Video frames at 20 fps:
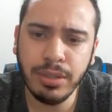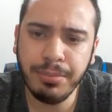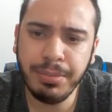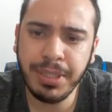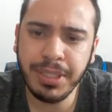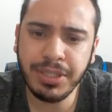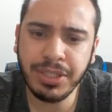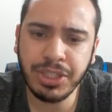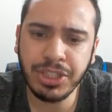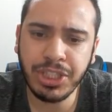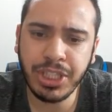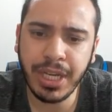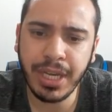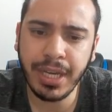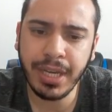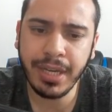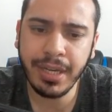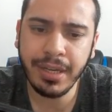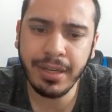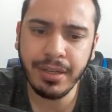Peter
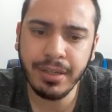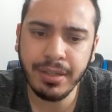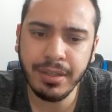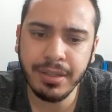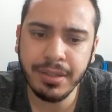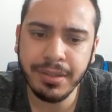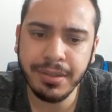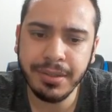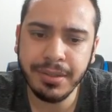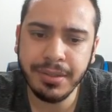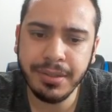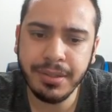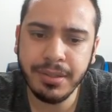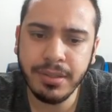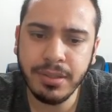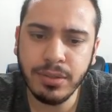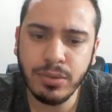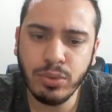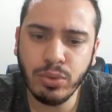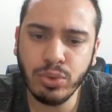Che.
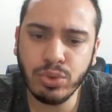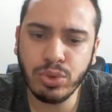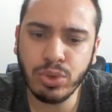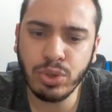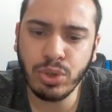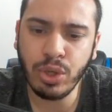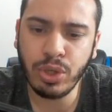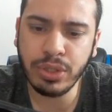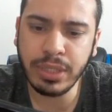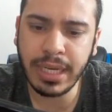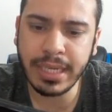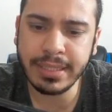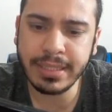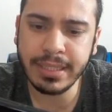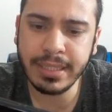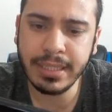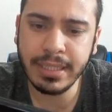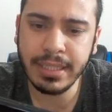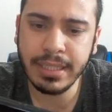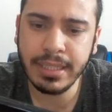Uzun
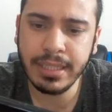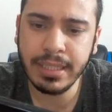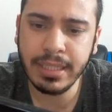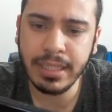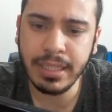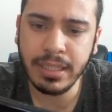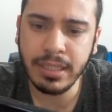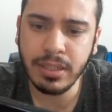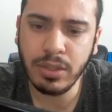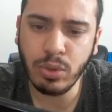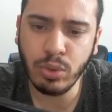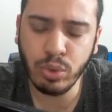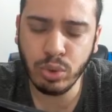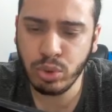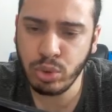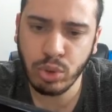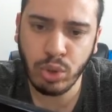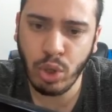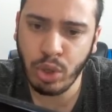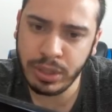gönderdik.
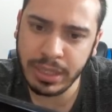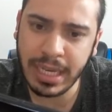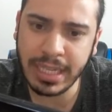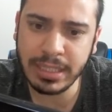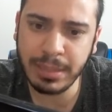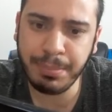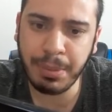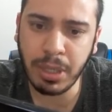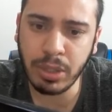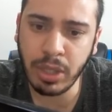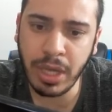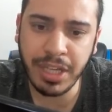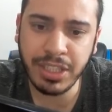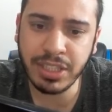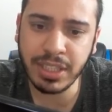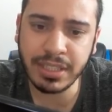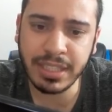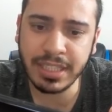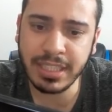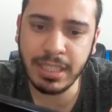Uzun gönderdi Paul
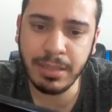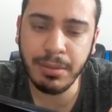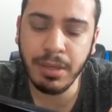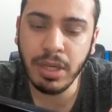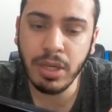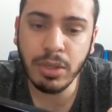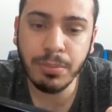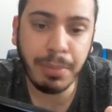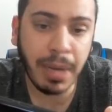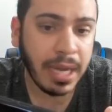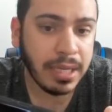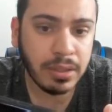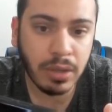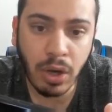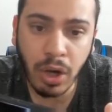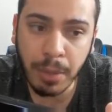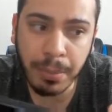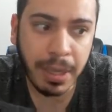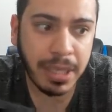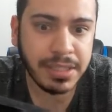heyecandan ki ben
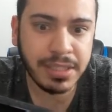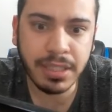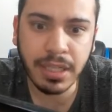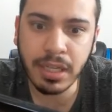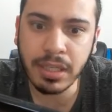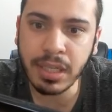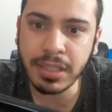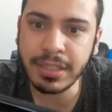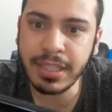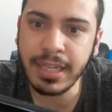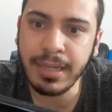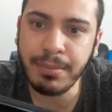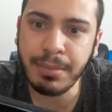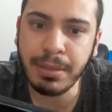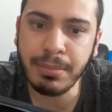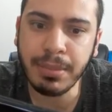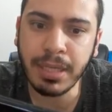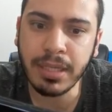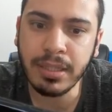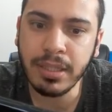aa ben siyahlar değil
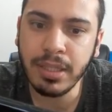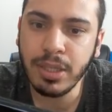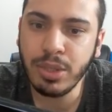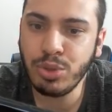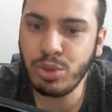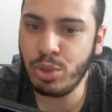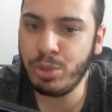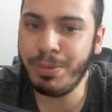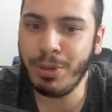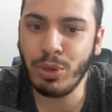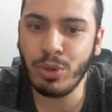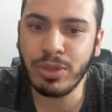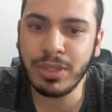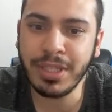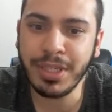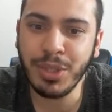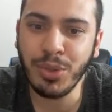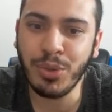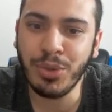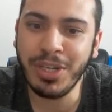miyim lan? Çünkü ben o
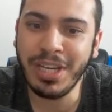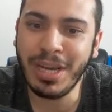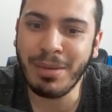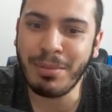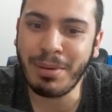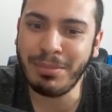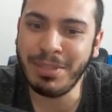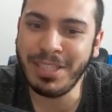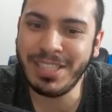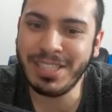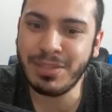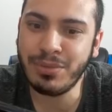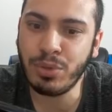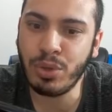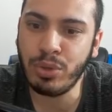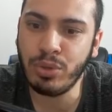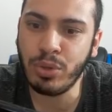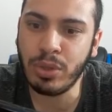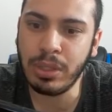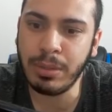kadar iyi oynayamam. 2-0
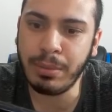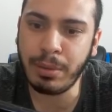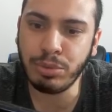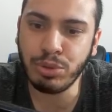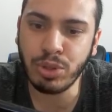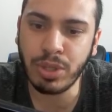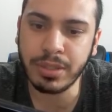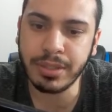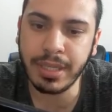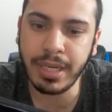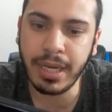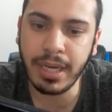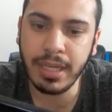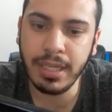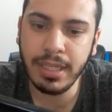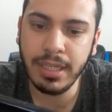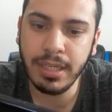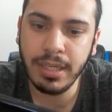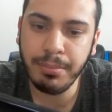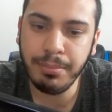önde olamam şu anda ya.
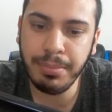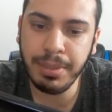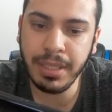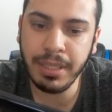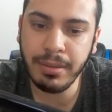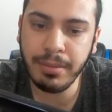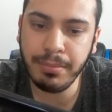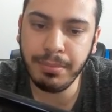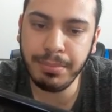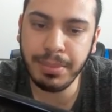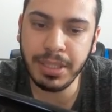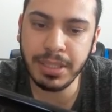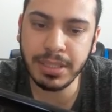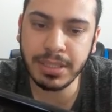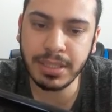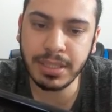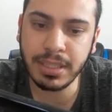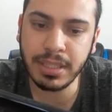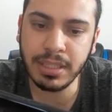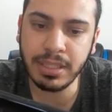Bir, bir
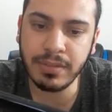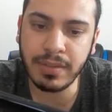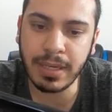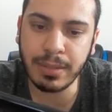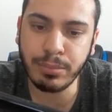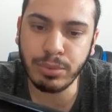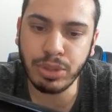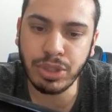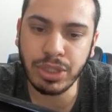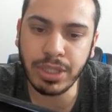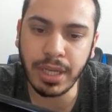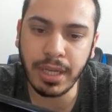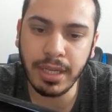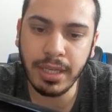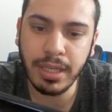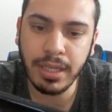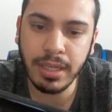sıkıntı var bu işte.